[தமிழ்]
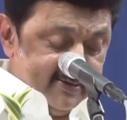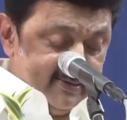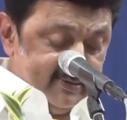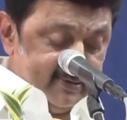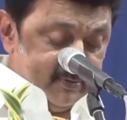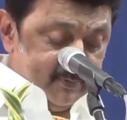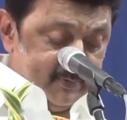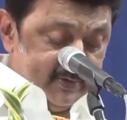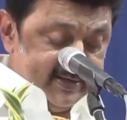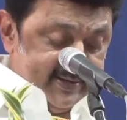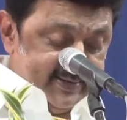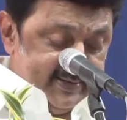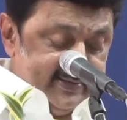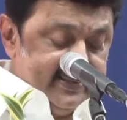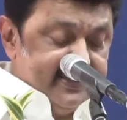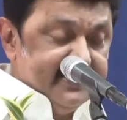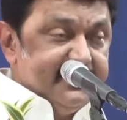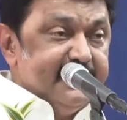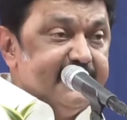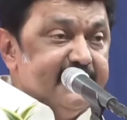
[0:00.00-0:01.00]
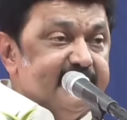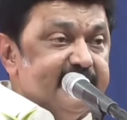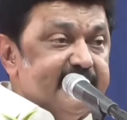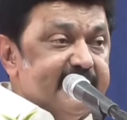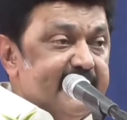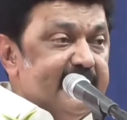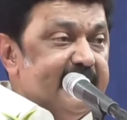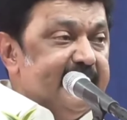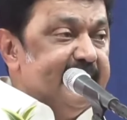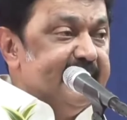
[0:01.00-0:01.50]
ஆண்டுகளுக்கு முன்னாடி இந்த
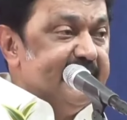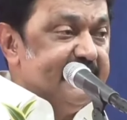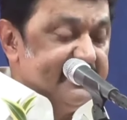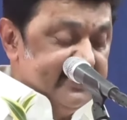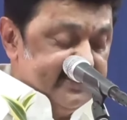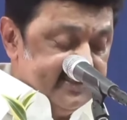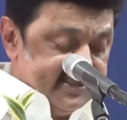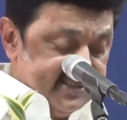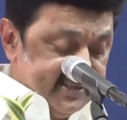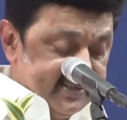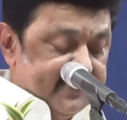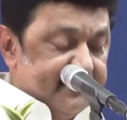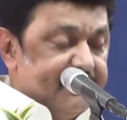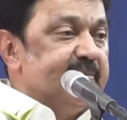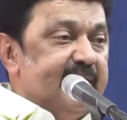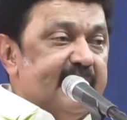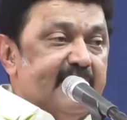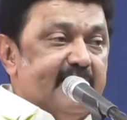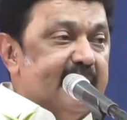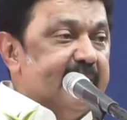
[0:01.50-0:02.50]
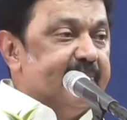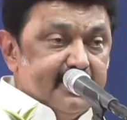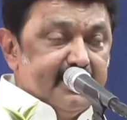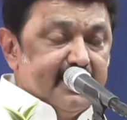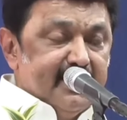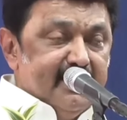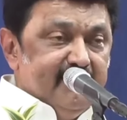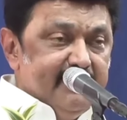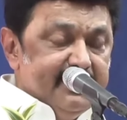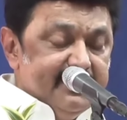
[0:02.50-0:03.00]
நிலை இருந்துச்சா இல்ல
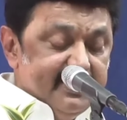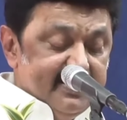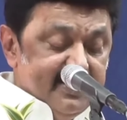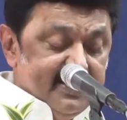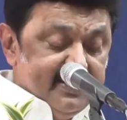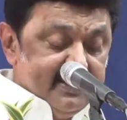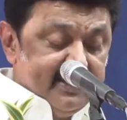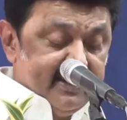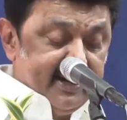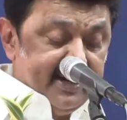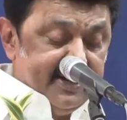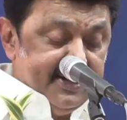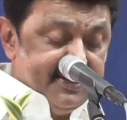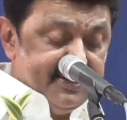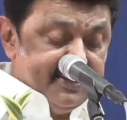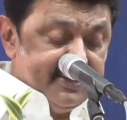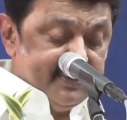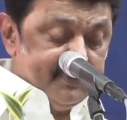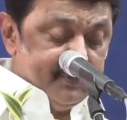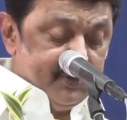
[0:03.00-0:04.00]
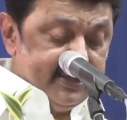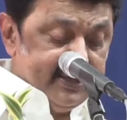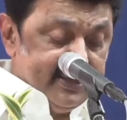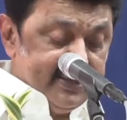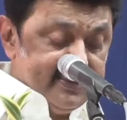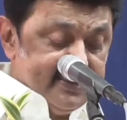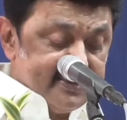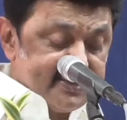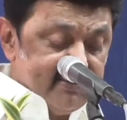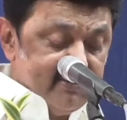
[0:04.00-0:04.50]
கல்விதான் அழிக்க
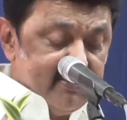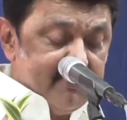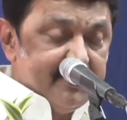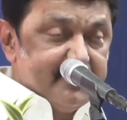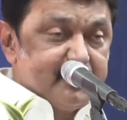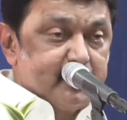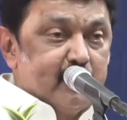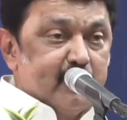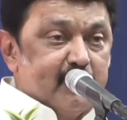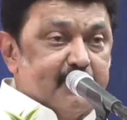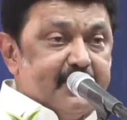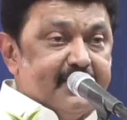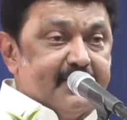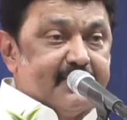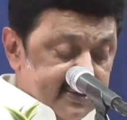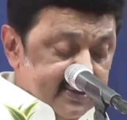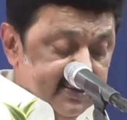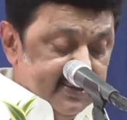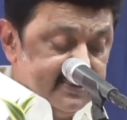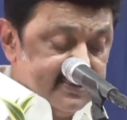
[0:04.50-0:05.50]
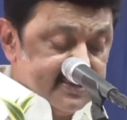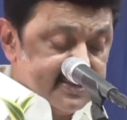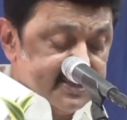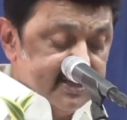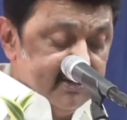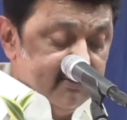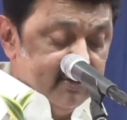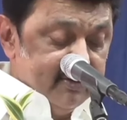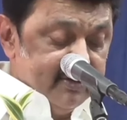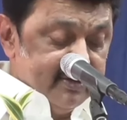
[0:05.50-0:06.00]
முடியாத செல்வம்னு சொல்றோமே அந்த
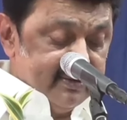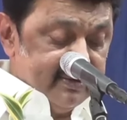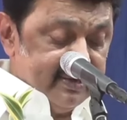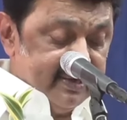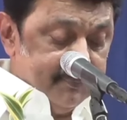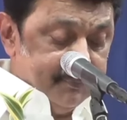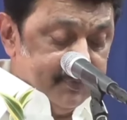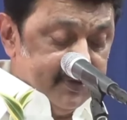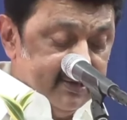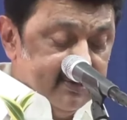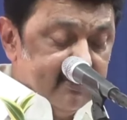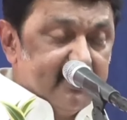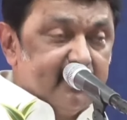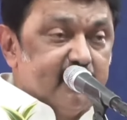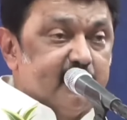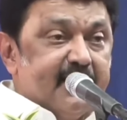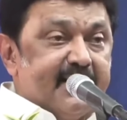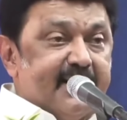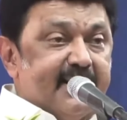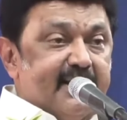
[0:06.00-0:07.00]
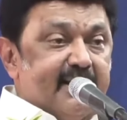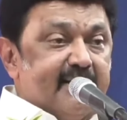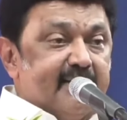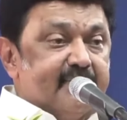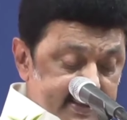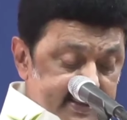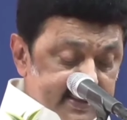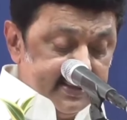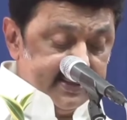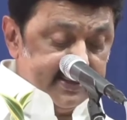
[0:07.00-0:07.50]
செல்வம் அப்ப எல்லோருக்கும் கிடைக்கல
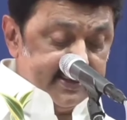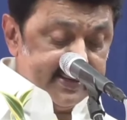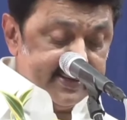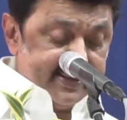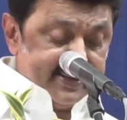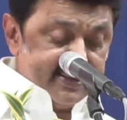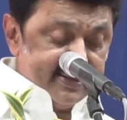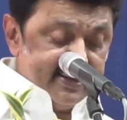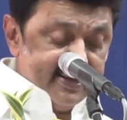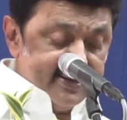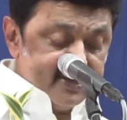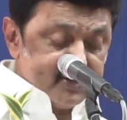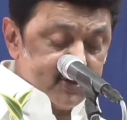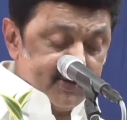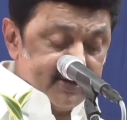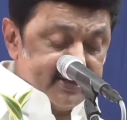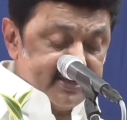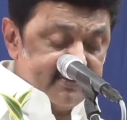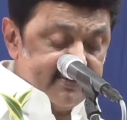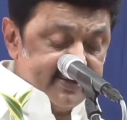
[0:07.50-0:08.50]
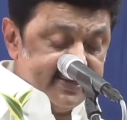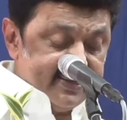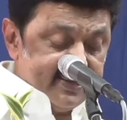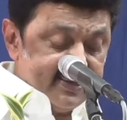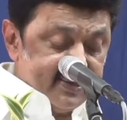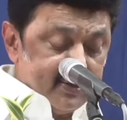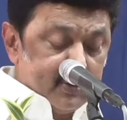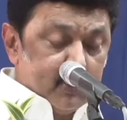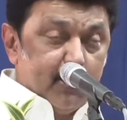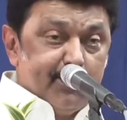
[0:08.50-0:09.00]
கிடைக்கலன்னு சொல்றதை விட
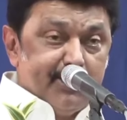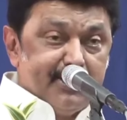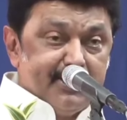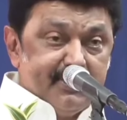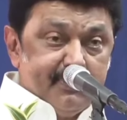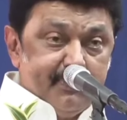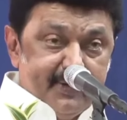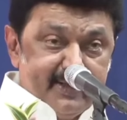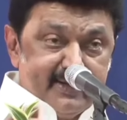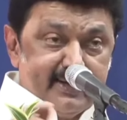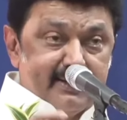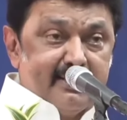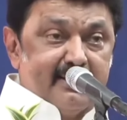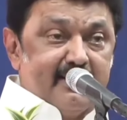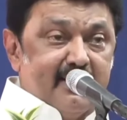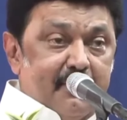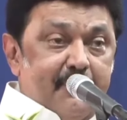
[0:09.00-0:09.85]
கொடுக்கப்படலை